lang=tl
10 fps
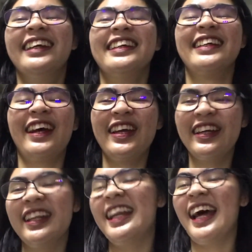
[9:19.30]
So,
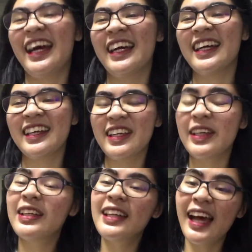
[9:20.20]
yun lang.
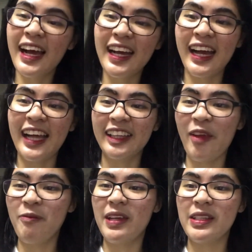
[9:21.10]
Yun lang ang
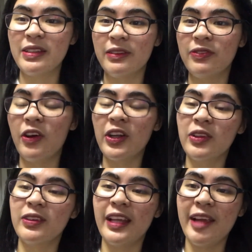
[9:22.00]
ating video for
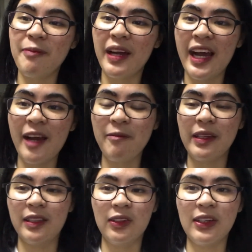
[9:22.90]
today, mga
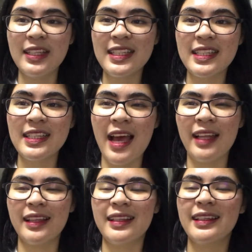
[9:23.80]
amigos.
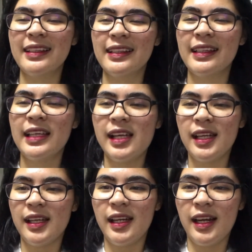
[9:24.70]
At
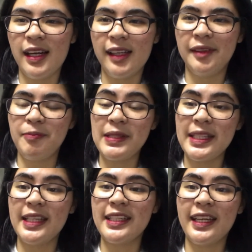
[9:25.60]
um,
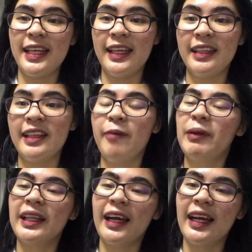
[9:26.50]
pasensya na at
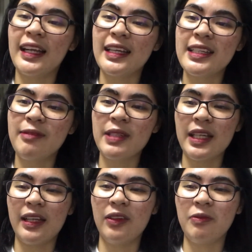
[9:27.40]
napatagal kasi
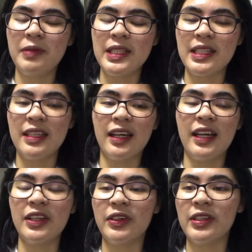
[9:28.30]
masyadong busy na
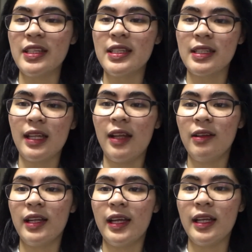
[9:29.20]
ngayon.
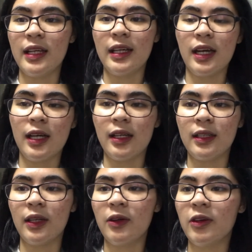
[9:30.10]
Lalo na na uh,
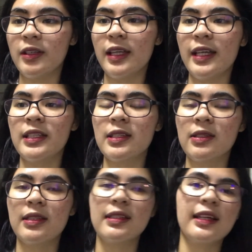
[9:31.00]
nag-online
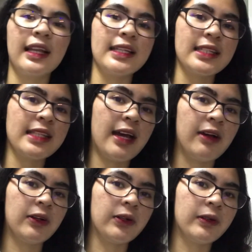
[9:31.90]
class na
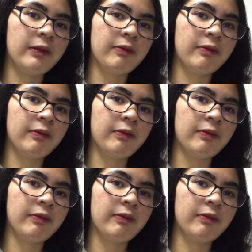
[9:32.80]
ako.